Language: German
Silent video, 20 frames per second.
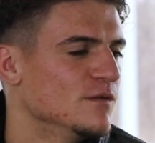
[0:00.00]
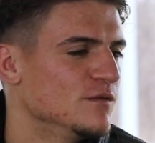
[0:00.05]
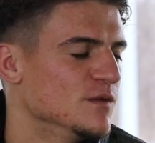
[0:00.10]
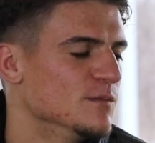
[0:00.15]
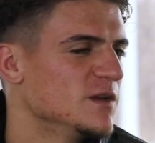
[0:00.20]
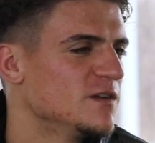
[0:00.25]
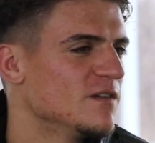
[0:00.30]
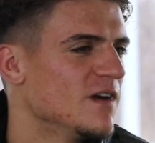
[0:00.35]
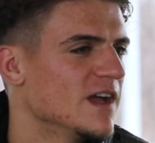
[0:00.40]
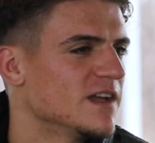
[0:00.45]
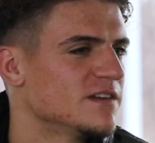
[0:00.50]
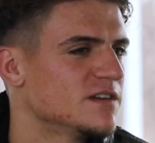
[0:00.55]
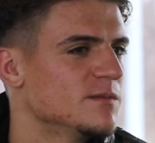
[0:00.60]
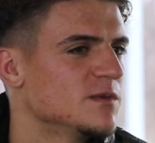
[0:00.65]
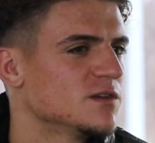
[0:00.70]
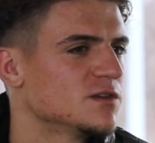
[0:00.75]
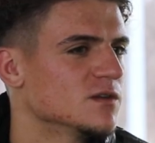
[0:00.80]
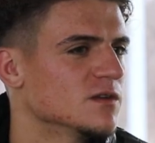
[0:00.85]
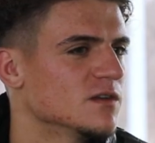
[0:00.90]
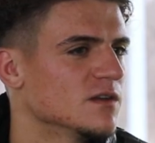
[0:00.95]
für mich war eigentlich
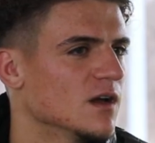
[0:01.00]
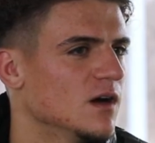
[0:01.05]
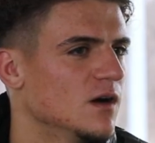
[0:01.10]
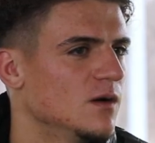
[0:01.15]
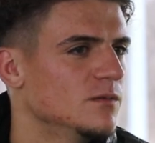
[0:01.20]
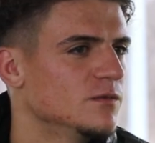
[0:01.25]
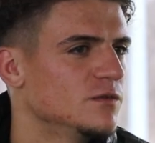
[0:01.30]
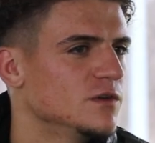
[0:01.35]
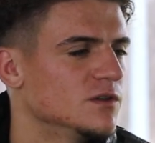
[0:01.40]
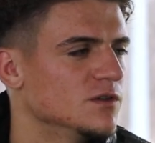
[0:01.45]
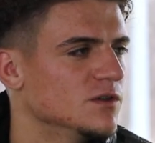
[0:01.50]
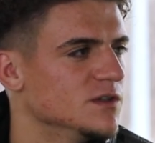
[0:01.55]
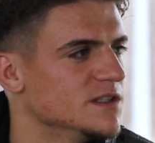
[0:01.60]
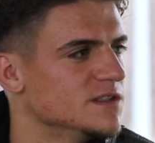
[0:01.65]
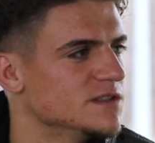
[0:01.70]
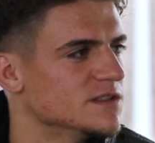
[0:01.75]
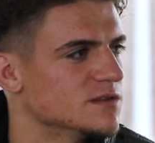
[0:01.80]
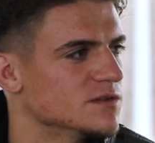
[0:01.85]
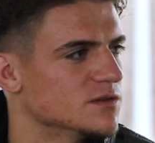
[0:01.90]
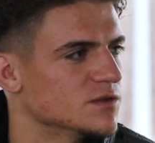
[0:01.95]
immer schon ein Traum, für
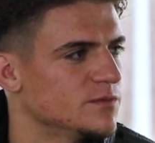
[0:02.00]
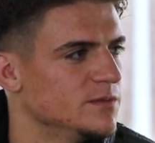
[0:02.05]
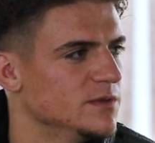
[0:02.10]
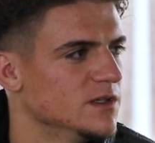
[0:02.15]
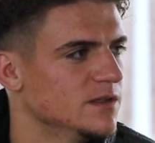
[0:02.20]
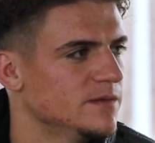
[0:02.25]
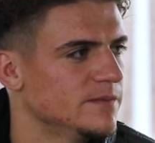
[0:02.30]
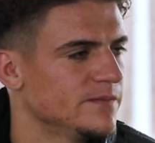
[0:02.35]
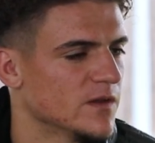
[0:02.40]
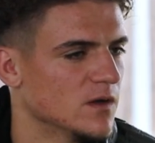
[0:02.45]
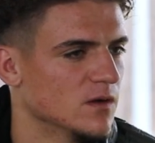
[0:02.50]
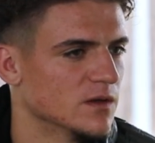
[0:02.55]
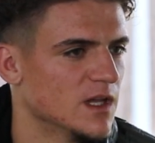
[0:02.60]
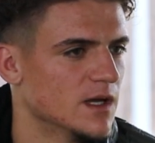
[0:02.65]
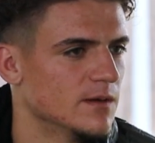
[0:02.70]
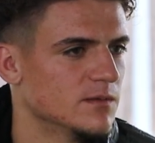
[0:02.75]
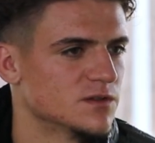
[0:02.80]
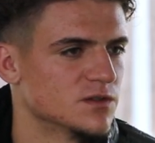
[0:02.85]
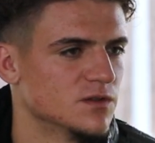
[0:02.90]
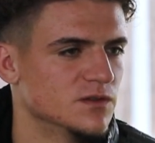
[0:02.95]
Tunesien zu spielen. Auch
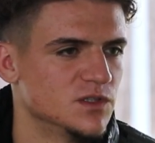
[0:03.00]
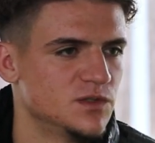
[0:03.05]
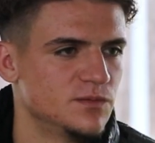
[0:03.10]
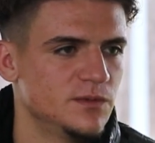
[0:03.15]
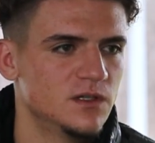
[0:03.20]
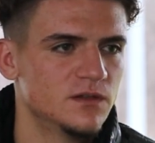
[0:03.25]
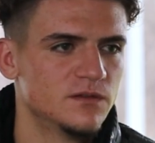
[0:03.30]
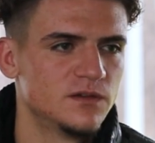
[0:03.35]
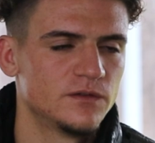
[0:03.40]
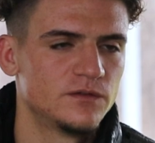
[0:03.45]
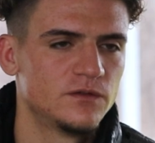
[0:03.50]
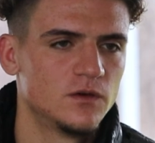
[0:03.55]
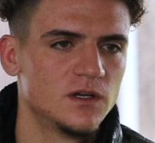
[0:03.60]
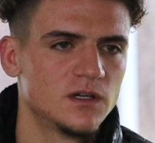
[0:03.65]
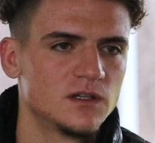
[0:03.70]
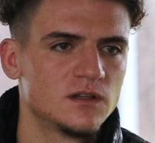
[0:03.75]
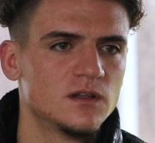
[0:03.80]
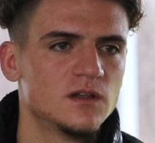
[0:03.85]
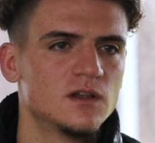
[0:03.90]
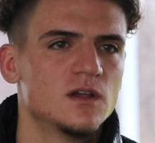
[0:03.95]
damals schon die Spiele
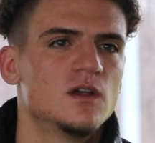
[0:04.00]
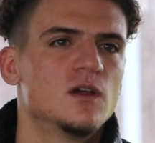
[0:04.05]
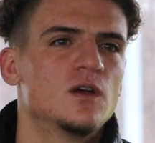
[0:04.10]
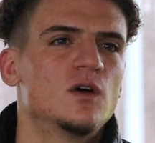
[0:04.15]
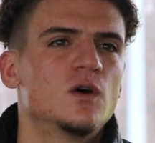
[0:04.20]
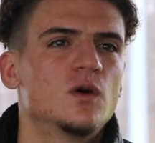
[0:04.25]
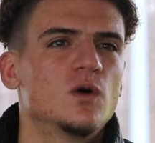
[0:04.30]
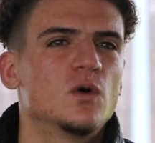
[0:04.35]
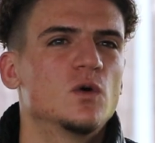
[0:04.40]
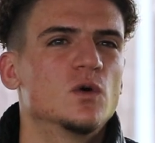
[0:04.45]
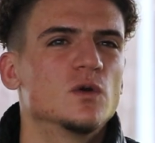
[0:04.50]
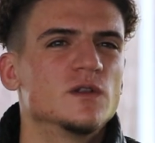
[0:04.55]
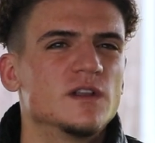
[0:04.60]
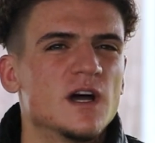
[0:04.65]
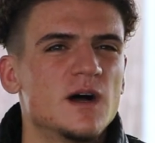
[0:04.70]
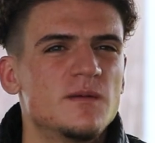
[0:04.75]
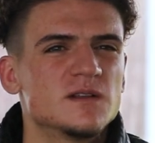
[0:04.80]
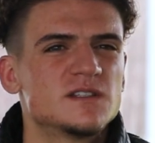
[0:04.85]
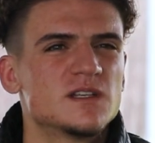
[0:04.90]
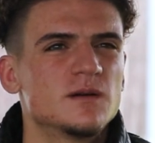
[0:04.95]
verfolgt. Und
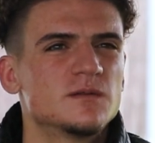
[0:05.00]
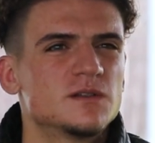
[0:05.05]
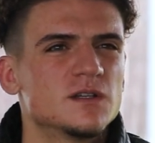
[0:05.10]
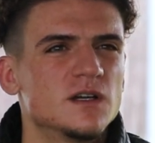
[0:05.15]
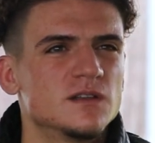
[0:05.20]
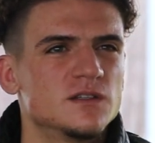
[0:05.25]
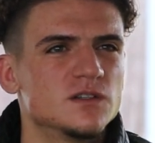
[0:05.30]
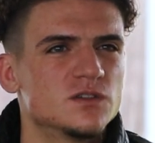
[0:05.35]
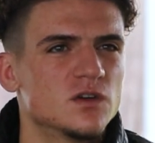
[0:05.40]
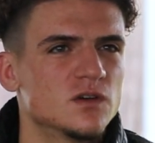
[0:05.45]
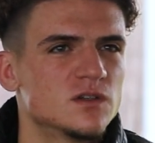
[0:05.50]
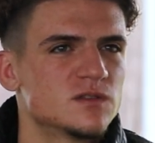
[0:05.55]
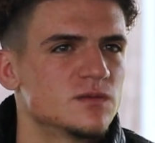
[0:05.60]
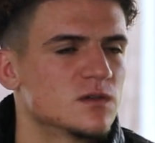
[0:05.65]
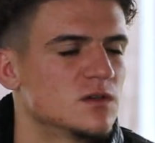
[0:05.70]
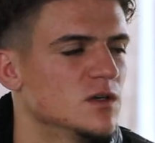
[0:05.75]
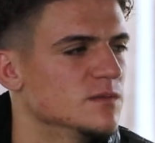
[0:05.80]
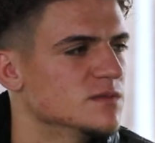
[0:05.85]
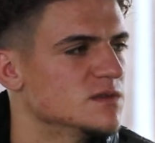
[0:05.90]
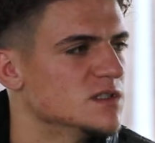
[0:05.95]
damals habe ich halt die Chance
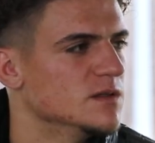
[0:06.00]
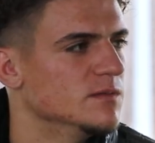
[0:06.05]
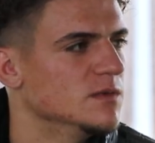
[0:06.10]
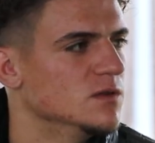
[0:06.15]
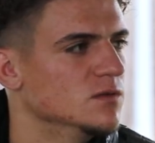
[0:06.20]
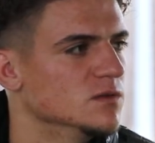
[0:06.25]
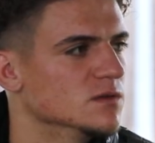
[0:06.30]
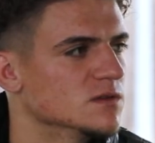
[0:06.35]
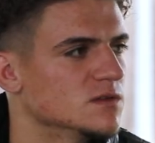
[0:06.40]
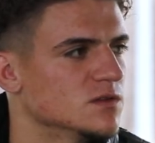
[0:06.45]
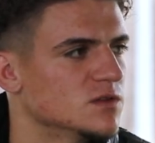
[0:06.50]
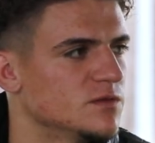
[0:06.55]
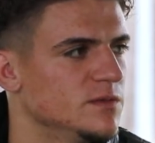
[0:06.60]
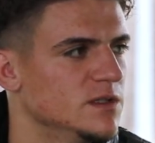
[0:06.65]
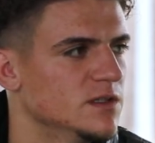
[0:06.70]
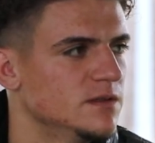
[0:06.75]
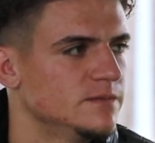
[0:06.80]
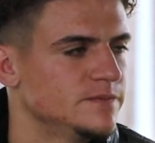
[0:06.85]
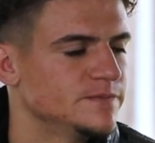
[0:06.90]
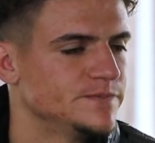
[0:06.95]
bekommen, zehn Minuten zu
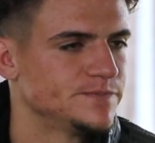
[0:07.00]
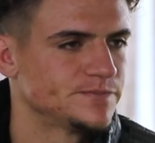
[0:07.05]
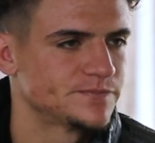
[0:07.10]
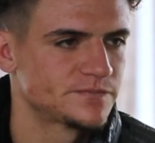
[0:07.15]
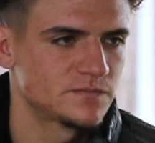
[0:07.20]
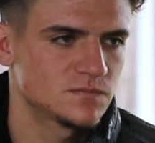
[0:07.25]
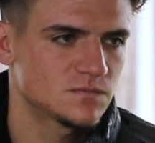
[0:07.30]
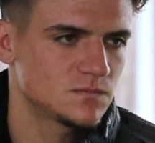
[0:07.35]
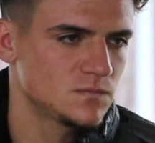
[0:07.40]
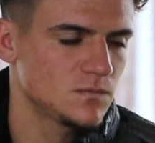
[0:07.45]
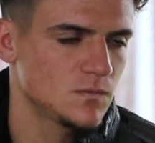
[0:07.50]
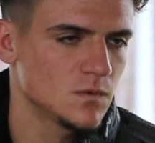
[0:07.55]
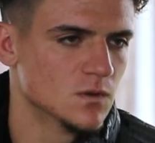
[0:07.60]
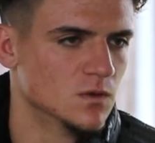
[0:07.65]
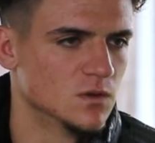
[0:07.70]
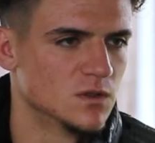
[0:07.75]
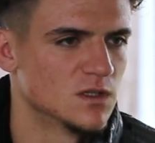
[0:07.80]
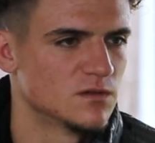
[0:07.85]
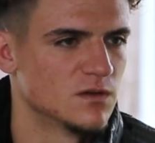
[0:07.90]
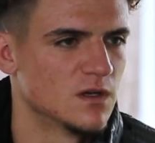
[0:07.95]
spielen.
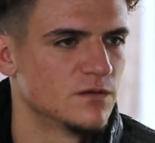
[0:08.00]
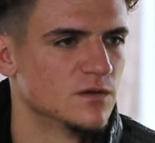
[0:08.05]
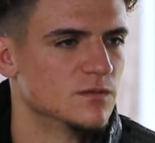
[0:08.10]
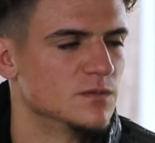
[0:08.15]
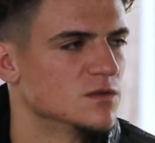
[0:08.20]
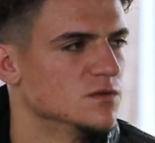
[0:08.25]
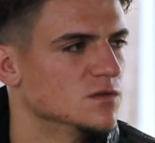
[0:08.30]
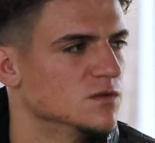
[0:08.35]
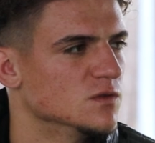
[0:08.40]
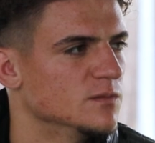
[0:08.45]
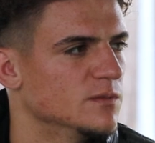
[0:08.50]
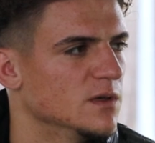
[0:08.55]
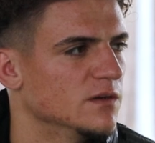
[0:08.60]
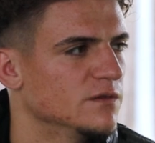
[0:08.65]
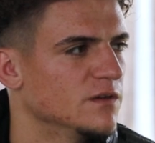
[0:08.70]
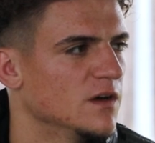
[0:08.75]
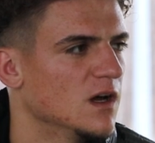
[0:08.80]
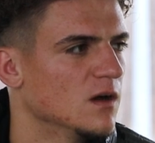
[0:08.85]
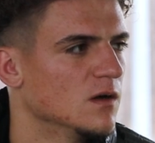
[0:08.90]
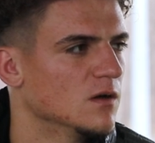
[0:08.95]
Und das war für mich eine super
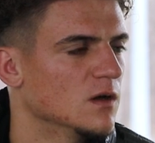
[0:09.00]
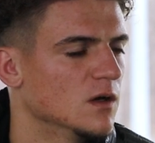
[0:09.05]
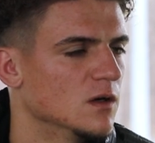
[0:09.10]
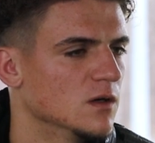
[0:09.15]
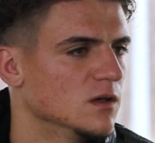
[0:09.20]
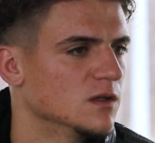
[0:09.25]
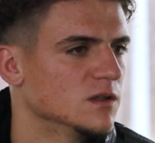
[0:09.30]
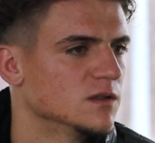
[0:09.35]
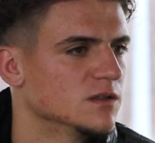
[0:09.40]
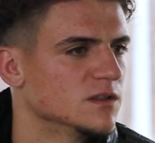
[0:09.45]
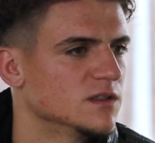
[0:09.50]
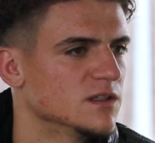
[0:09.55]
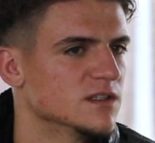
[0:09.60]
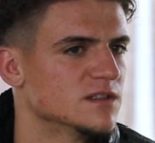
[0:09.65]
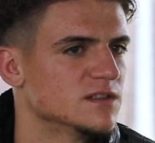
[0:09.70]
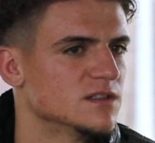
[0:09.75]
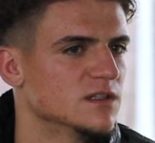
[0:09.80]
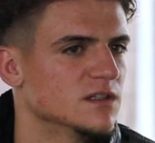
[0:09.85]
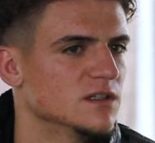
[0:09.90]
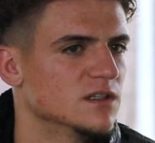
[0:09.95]
Erfahrung. Auch,
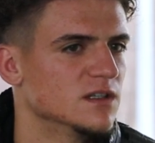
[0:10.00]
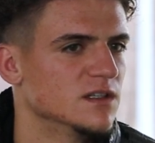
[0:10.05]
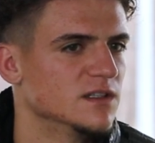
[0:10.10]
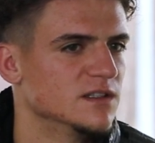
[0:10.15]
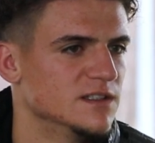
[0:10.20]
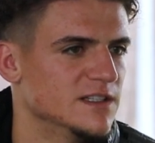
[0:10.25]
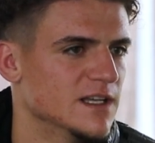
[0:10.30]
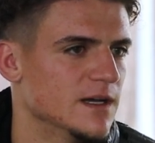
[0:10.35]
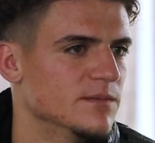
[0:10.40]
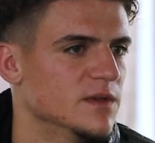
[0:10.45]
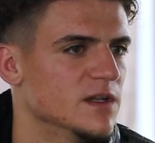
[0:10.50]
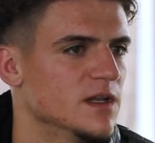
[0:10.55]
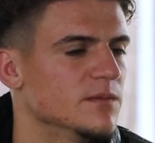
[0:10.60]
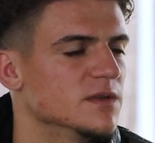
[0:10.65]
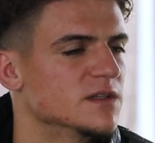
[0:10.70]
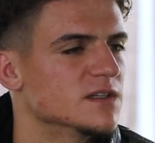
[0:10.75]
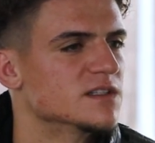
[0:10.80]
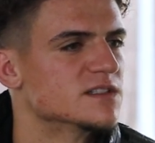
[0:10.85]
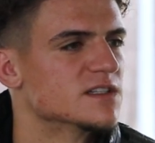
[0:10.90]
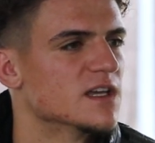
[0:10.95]
dass, äh, die haben mir
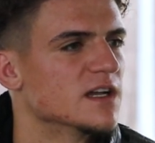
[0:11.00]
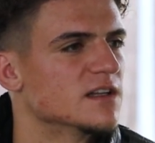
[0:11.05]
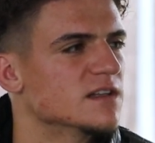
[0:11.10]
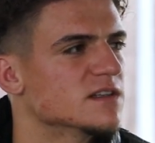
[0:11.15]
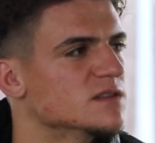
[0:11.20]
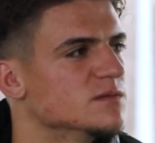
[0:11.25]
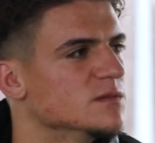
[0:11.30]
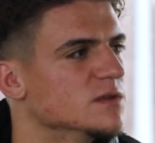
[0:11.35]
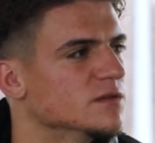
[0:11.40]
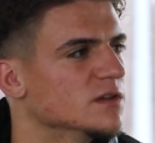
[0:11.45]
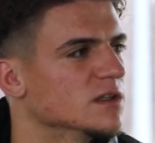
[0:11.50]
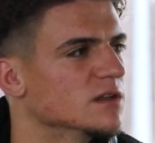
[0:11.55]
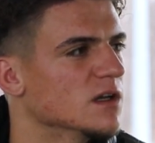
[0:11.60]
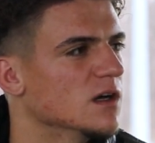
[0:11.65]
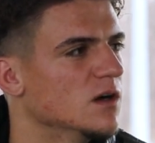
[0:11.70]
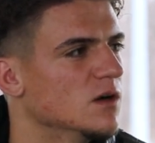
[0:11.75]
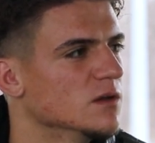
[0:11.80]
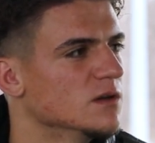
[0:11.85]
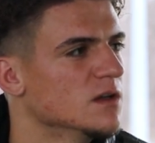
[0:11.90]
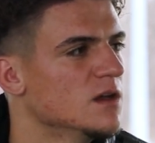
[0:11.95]
damit gezeigt, dass sie mir
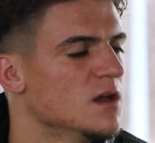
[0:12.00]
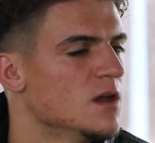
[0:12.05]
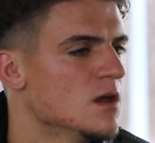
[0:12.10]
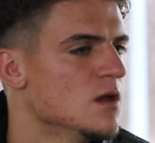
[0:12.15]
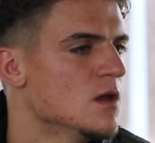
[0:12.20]
vertrauen.